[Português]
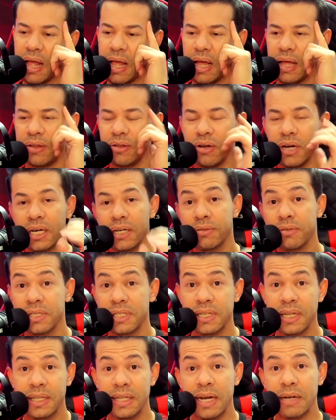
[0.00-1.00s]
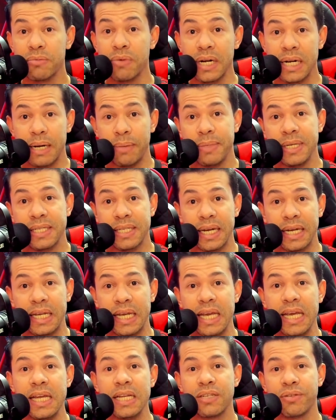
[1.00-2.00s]
Na hora que você tá com a cabeça
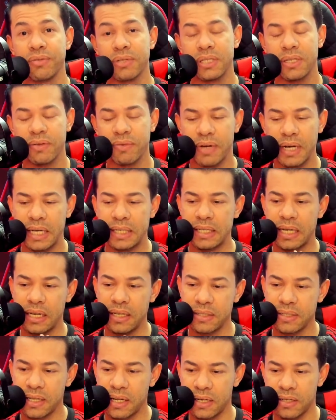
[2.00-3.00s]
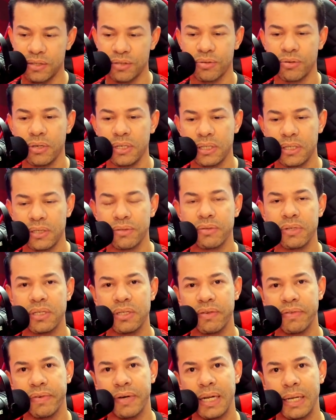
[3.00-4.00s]
quente, você vai analisar as coisas,
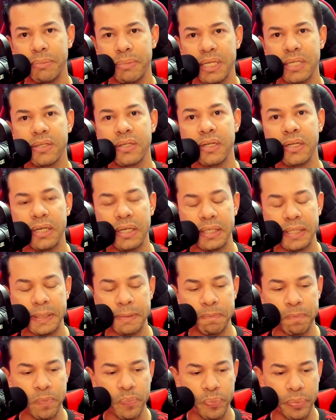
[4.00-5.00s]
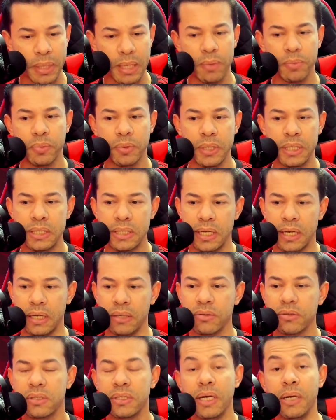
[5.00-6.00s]
você fala besteira, né? Pois é,
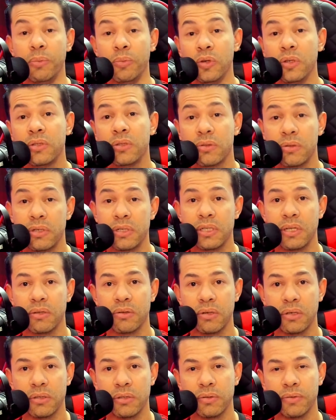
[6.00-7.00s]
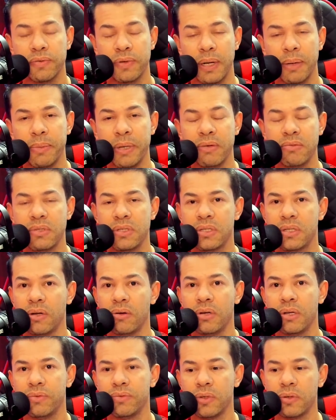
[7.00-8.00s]
eu sei, muitos torcedores do Flamengo estão
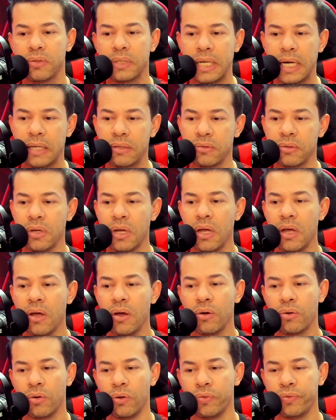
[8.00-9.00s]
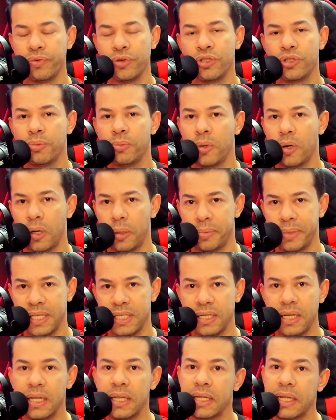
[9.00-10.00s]
revoltados com o futebol
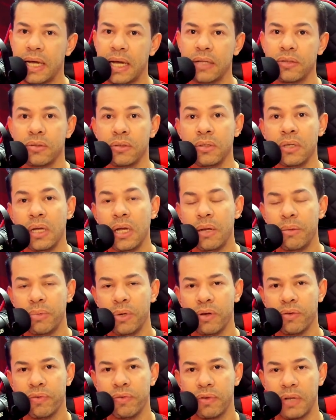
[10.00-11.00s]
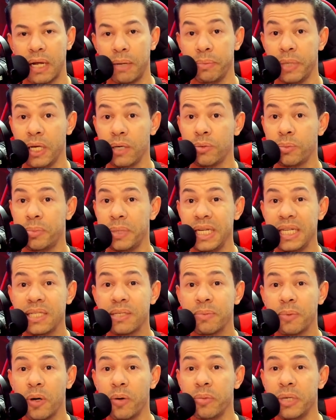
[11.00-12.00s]
apresentado pelo Flamengo,
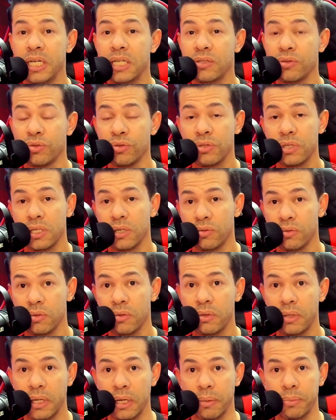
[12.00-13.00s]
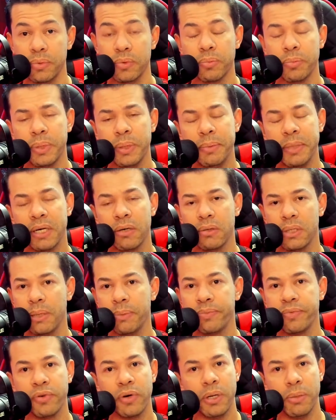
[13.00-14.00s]
principalmente no segundo tempo. Primeiro
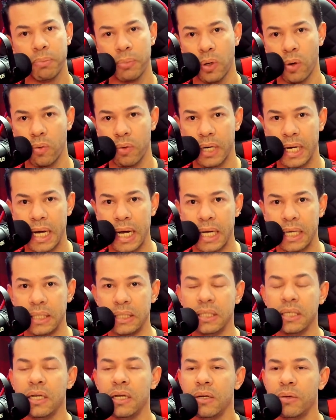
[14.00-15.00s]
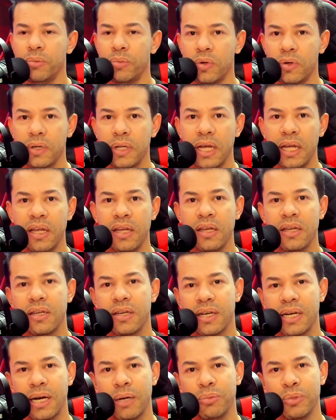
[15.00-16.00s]
tempo foi bom, cara. Bruno Henrique e
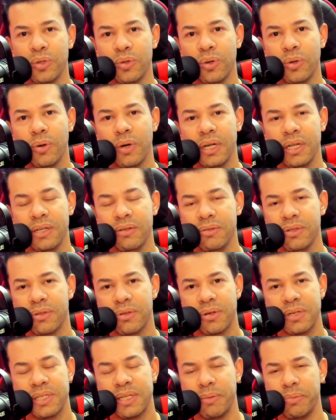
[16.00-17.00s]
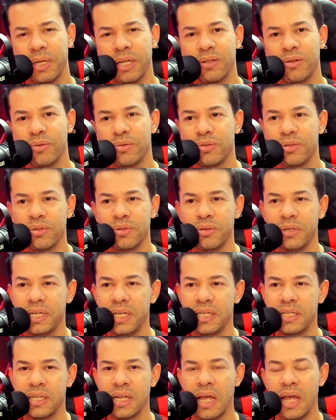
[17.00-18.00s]
Gabigol ali, o entrosamento dos
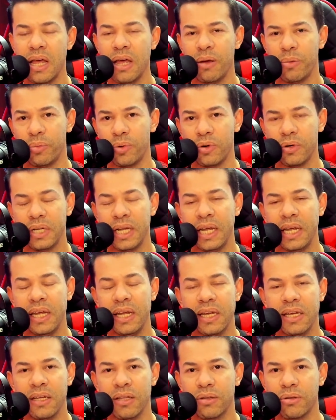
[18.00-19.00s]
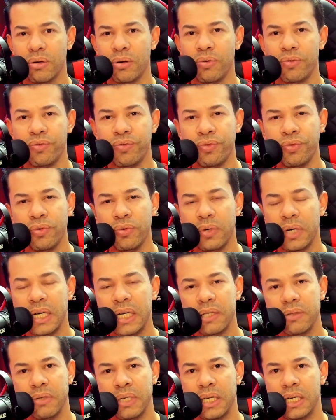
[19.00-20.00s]
dois. Bruno Henrique entrou
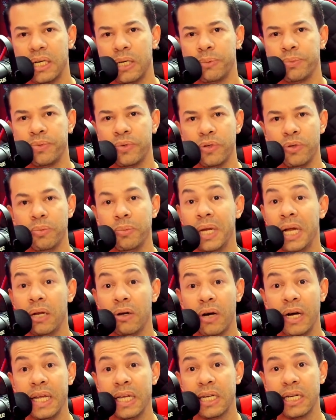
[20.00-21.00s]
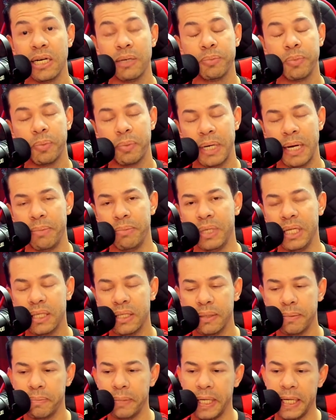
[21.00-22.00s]
voando em campo, foi o melhor em campo para mim
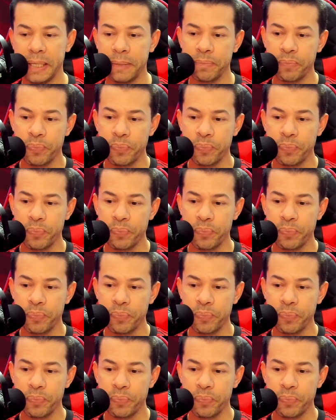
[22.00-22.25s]
também.